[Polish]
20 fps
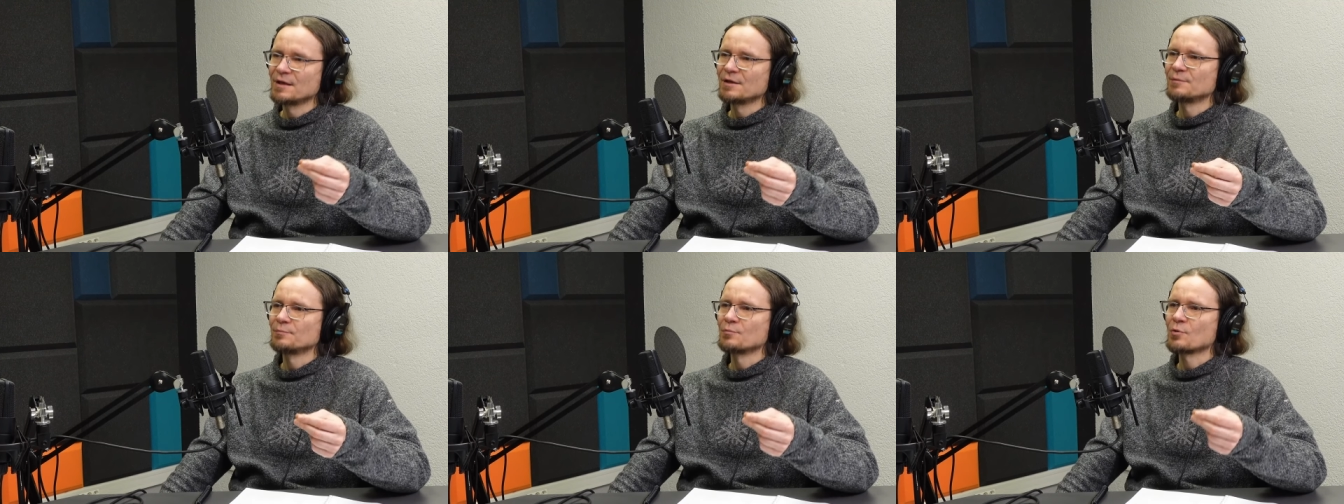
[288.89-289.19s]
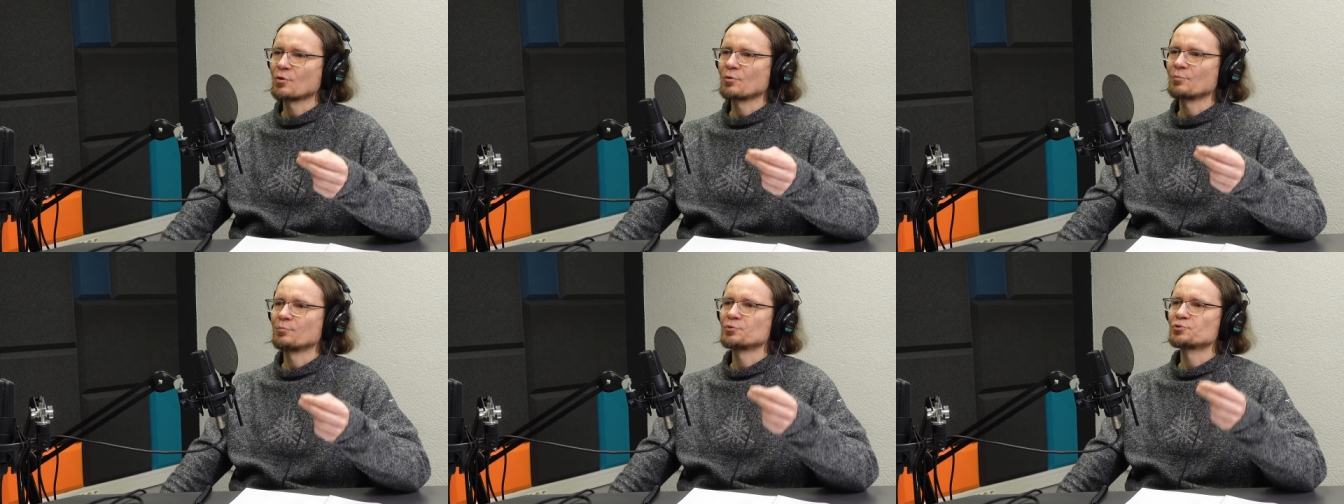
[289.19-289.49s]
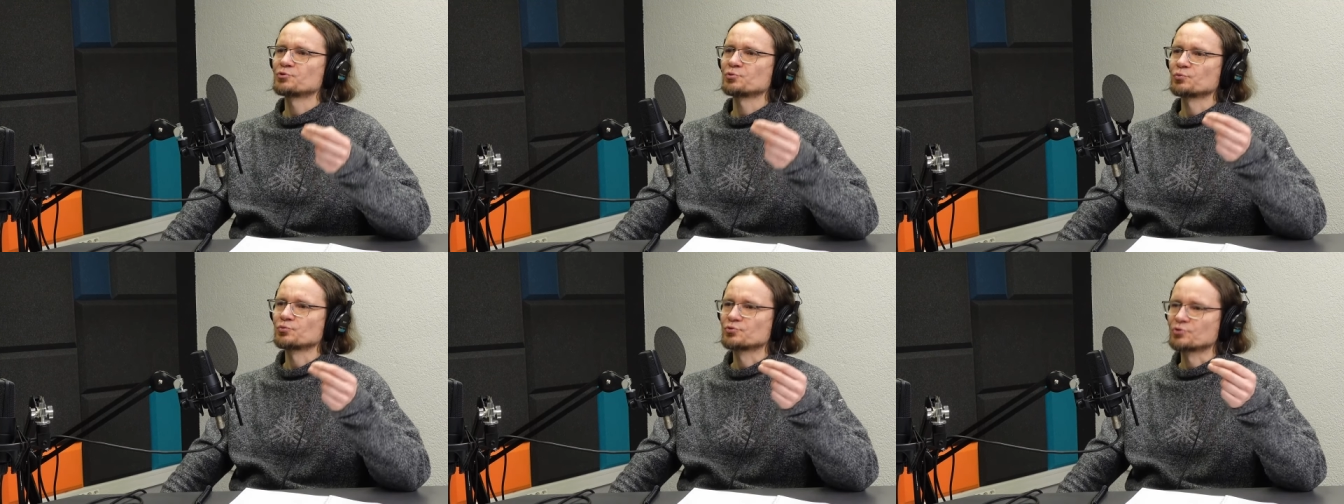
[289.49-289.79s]
mogą
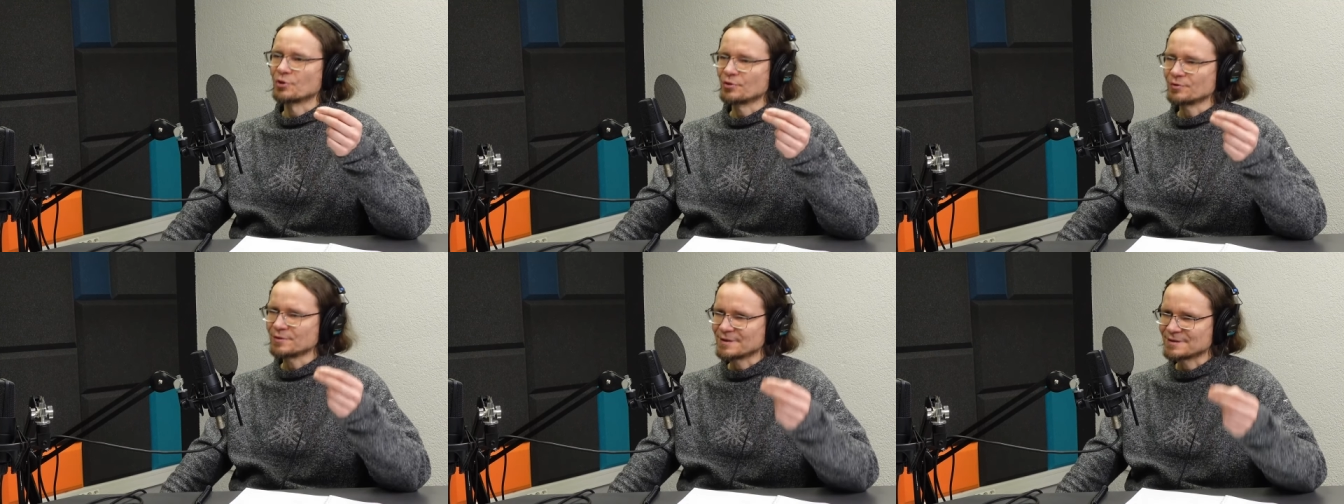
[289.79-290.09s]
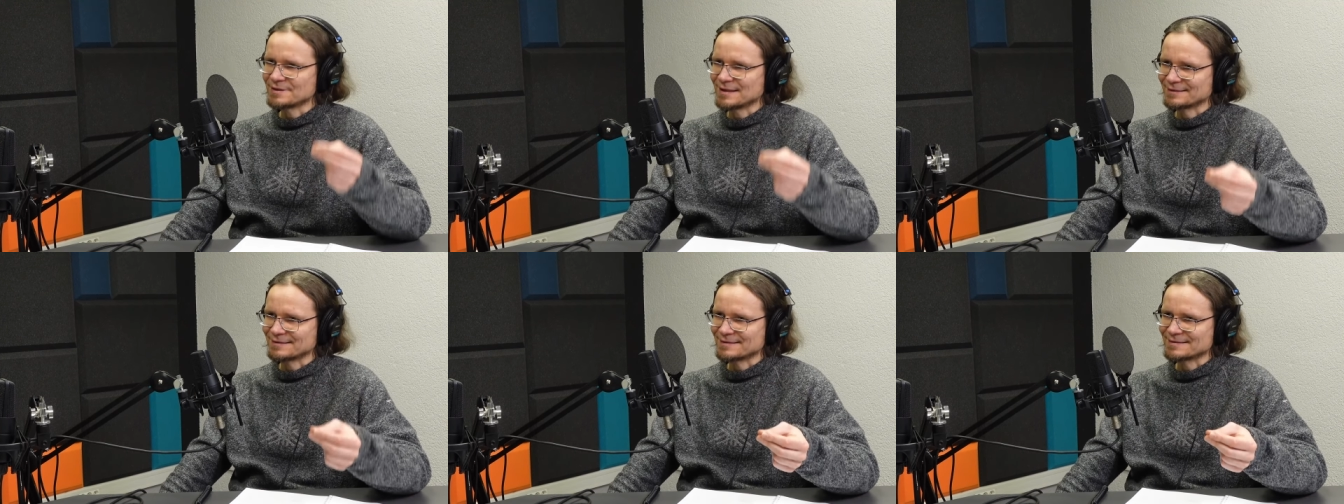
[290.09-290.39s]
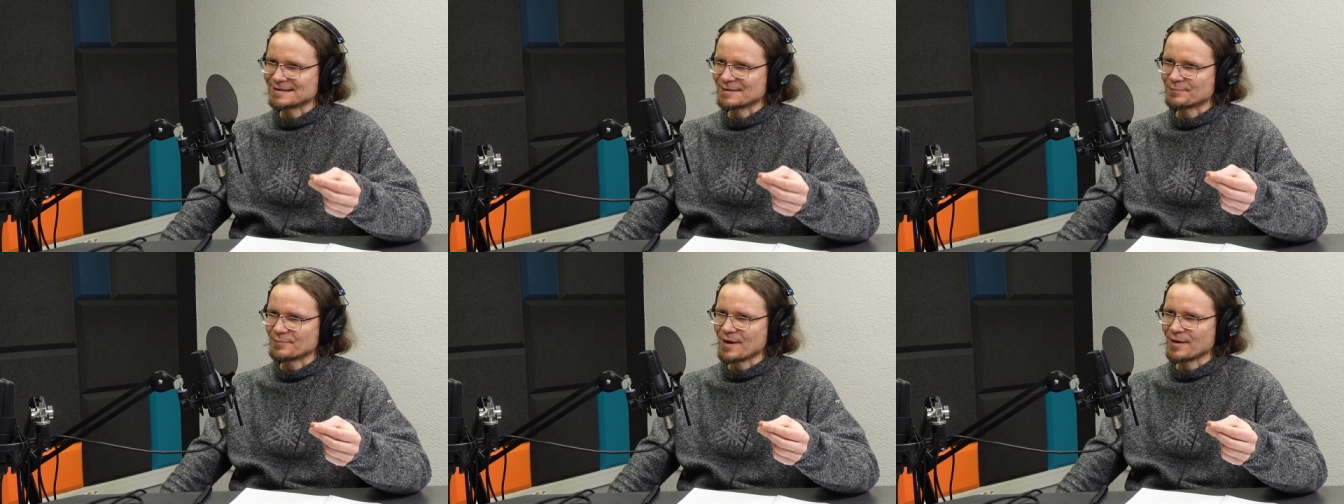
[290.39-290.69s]
być uczone danych
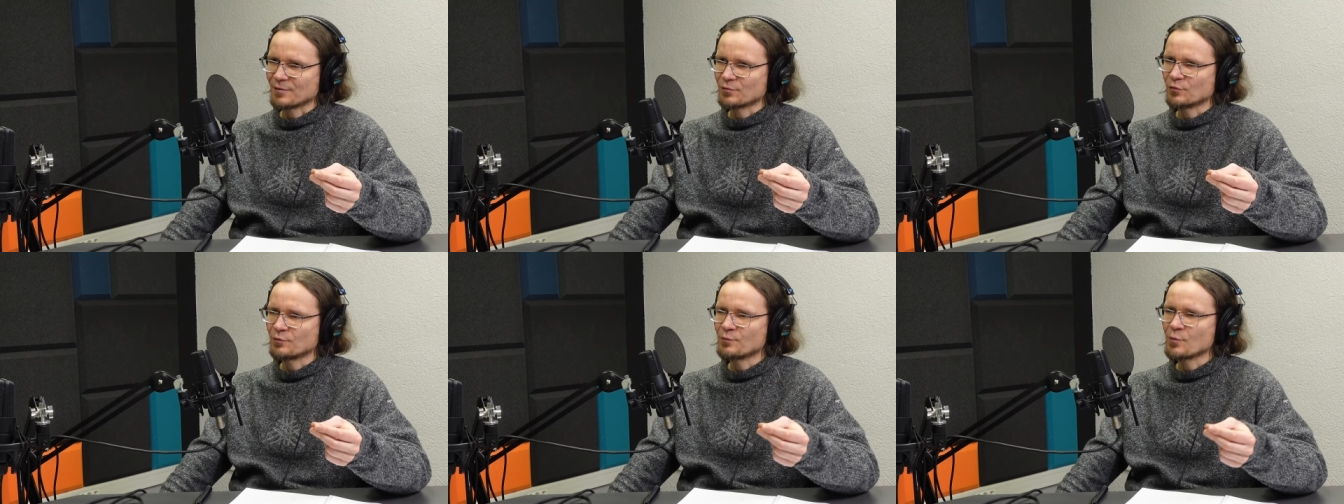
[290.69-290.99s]
zapachów,